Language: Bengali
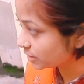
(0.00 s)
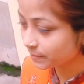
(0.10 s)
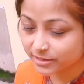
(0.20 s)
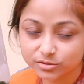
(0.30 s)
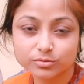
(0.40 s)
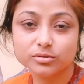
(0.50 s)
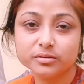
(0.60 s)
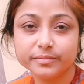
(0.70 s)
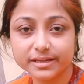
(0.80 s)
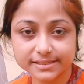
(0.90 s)
এই বাসনগুলো
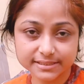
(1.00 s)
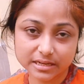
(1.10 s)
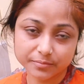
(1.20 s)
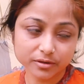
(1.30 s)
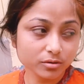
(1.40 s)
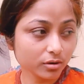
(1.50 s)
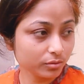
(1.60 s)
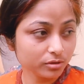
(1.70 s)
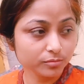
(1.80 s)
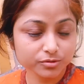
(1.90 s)
মেজে তারপরে
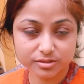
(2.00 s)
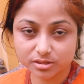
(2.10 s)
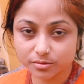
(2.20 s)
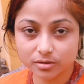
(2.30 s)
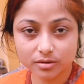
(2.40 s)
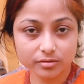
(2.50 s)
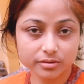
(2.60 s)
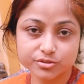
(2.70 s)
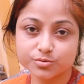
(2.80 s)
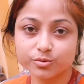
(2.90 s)
ঘরগুলো মুছতে যাবো ঘরগুলো
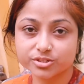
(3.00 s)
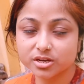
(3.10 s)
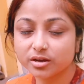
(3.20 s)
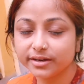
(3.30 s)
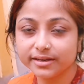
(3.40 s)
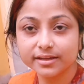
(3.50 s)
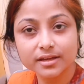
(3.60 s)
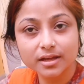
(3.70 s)
কিছু মোছা হয়নি